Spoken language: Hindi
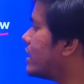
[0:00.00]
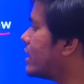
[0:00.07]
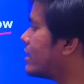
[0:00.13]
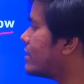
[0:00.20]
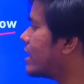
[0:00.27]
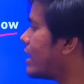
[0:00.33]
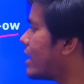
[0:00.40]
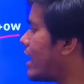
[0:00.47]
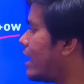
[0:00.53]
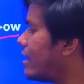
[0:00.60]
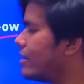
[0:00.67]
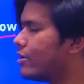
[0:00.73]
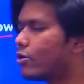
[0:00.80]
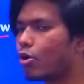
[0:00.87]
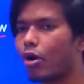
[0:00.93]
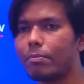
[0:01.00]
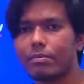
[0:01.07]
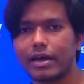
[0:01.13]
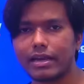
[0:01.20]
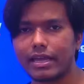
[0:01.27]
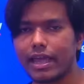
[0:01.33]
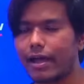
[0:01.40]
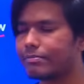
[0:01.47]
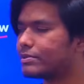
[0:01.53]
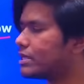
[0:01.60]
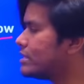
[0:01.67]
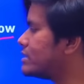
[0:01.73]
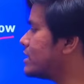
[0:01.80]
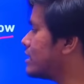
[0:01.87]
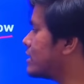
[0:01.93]
गंदा रहा है ड्रॉप करके आप चल
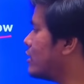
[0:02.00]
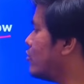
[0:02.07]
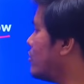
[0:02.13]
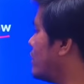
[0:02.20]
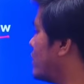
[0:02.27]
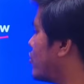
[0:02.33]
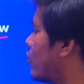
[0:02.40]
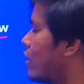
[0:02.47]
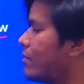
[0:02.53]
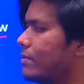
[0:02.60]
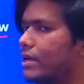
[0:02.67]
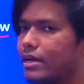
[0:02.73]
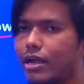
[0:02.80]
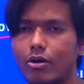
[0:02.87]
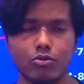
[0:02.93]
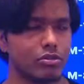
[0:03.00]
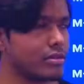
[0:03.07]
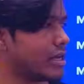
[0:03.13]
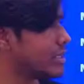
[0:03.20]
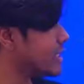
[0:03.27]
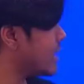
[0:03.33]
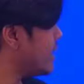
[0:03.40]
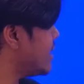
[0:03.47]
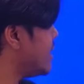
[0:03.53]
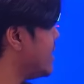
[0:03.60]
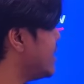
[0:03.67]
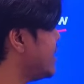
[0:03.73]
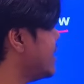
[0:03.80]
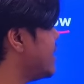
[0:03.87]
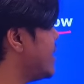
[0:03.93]
सकते हो रिकॉर्ड भी इनका उतना अच्छा नहीं है
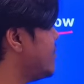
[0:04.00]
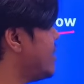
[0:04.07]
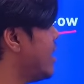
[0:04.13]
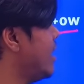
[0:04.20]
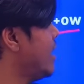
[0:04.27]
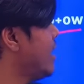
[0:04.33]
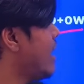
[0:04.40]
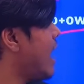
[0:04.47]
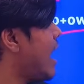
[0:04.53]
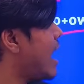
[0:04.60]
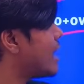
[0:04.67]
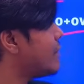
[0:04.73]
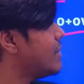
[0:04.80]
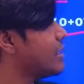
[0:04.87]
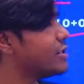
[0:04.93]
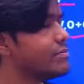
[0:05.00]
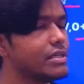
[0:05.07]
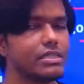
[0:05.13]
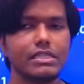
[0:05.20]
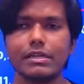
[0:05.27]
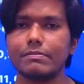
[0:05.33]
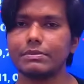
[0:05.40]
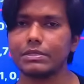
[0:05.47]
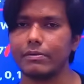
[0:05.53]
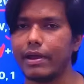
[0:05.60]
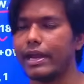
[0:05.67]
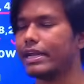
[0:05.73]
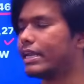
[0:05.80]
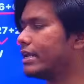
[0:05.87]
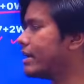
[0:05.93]
टी टेन में आठ मैच में सिर्फ
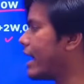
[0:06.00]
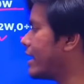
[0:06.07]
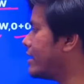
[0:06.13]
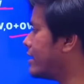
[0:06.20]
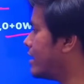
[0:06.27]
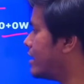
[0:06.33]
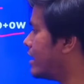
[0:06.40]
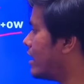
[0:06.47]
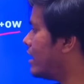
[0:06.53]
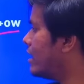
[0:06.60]
सेवेंटी नाइन रन है